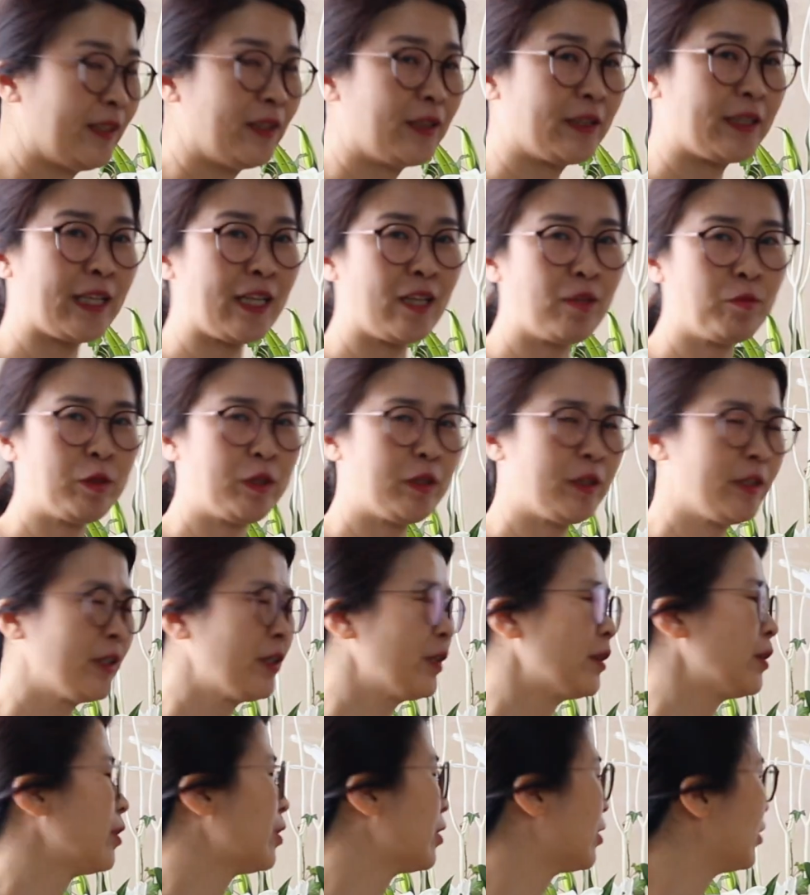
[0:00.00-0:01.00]
이렇게
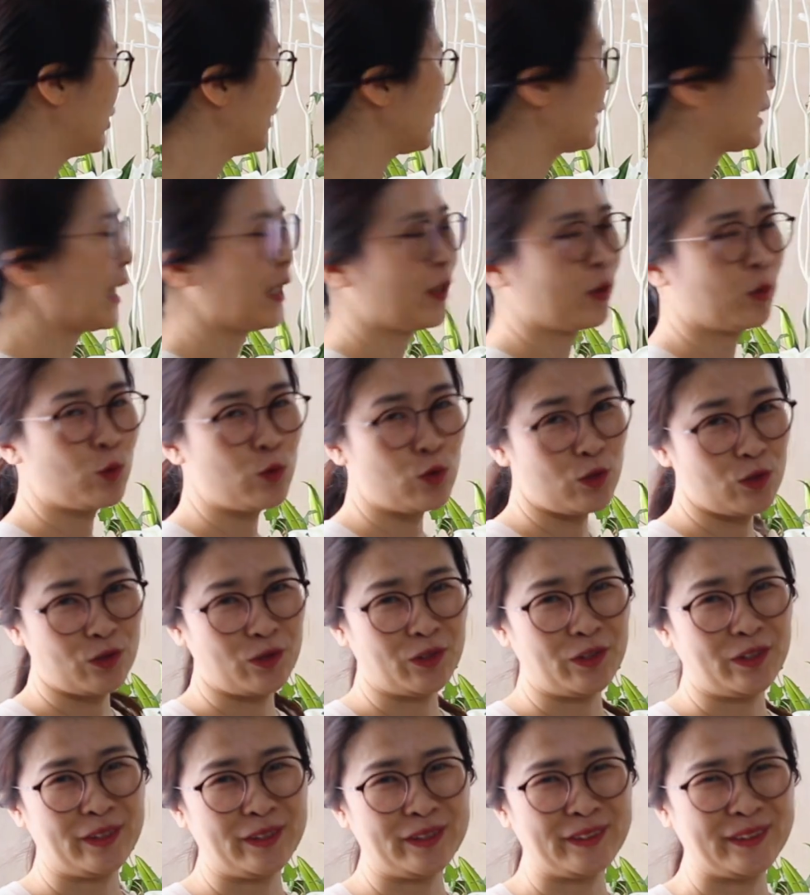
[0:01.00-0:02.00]
하면요. 거의 다 꽂은
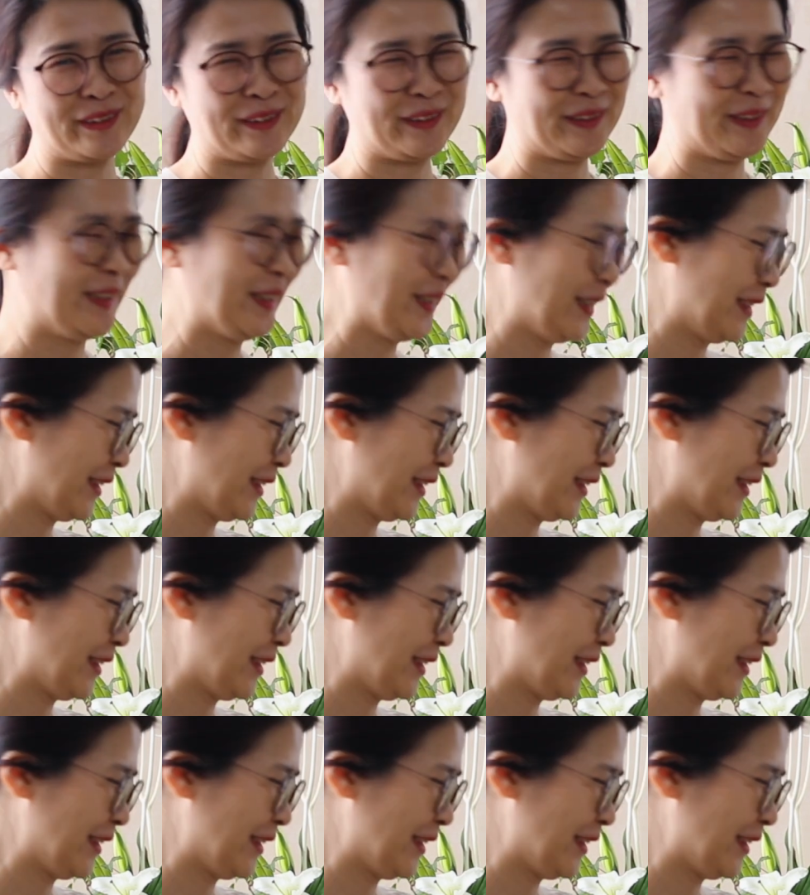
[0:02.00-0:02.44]
거예요. 그렇죠?